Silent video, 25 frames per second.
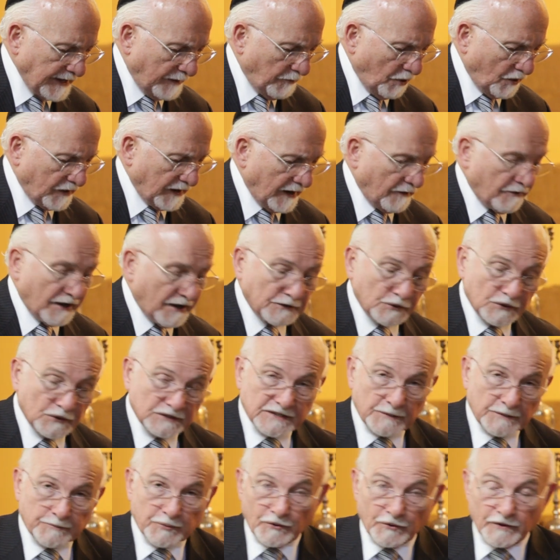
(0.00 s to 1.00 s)
Estamos grabando
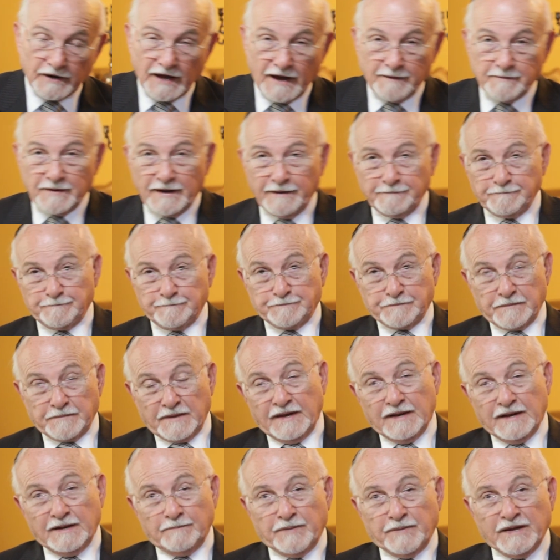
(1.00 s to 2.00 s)
este programa
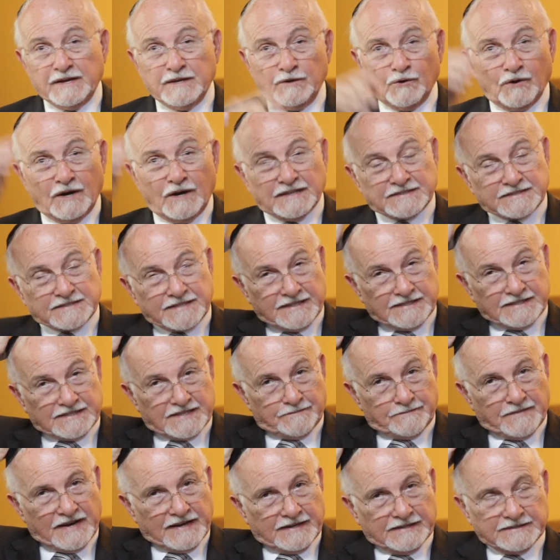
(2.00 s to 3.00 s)
en el periodo de las tres
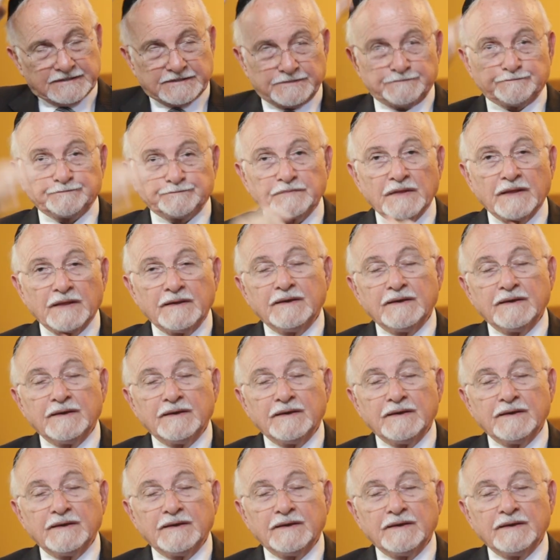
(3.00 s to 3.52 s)
semanas